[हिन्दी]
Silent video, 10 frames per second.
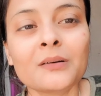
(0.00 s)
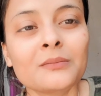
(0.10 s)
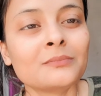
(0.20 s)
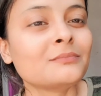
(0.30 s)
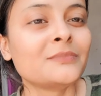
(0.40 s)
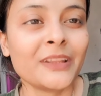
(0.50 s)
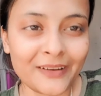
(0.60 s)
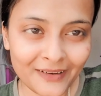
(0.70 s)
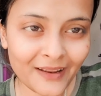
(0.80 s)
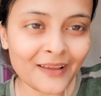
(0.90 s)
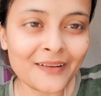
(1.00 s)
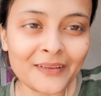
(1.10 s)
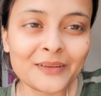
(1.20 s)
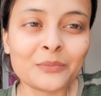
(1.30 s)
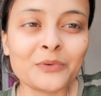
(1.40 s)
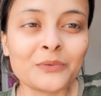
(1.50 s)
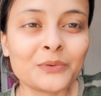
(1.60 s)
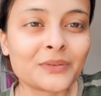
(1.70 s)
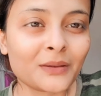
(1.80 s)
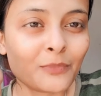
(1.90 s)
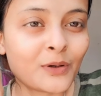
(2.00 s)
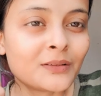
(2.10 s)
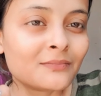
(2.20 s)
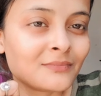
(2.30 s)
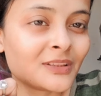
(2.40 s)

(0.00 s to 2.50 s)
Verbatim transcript: देखने लायक नहीं है अभी वो उसके बहुत सब